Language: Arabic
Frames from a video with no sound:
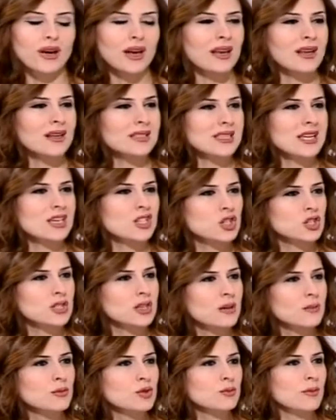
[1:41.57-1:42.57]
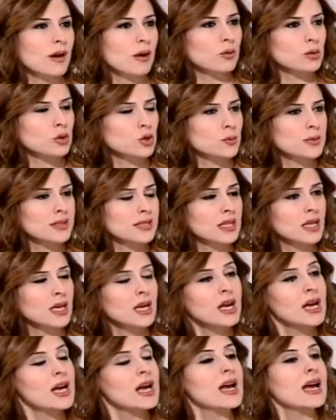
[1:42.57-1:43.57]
خلص حشتنا مش معقول شو بتنق